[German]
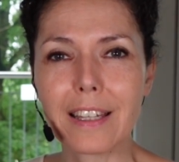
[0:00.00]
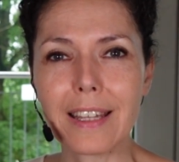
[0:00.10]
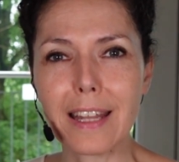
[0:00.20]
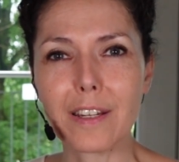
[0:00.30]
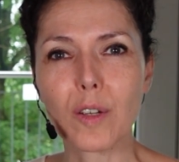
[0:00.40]

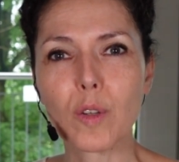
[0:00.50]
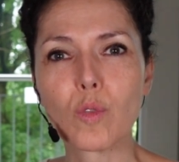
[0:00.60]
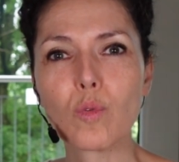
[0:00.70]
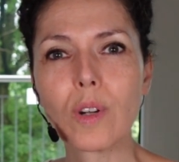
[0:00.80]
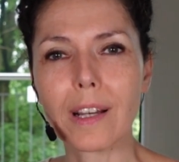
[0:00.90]
denn
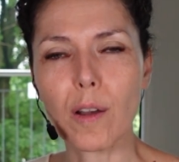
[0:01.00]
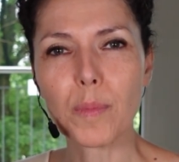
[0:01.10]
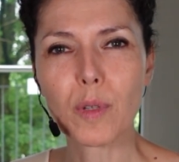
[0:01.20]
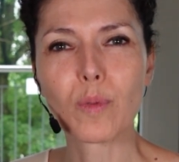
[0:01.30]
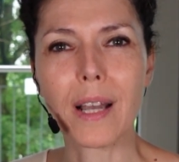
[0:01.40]
du
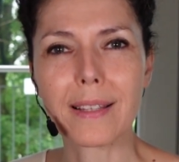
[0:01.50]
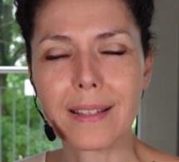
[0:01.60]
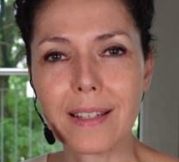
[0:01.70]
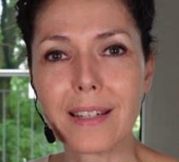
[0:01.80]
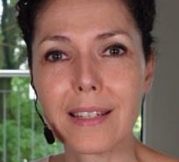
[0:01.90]
glaubst, du
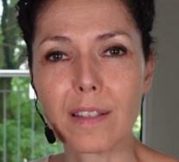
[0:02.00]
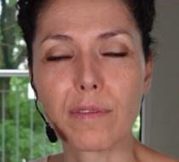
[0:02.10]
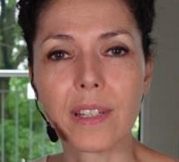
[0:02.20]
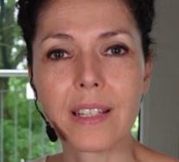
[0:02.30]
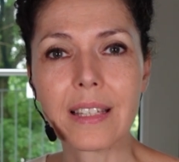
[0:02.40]
hast
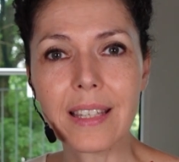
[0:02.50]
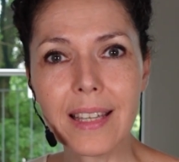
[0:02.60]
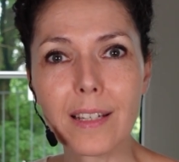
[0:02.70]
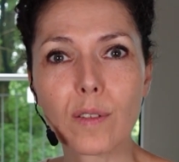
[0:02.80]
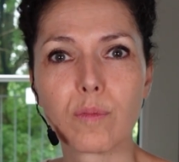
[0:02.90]

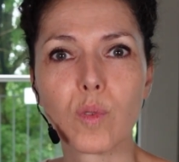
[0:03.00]
identifiziert,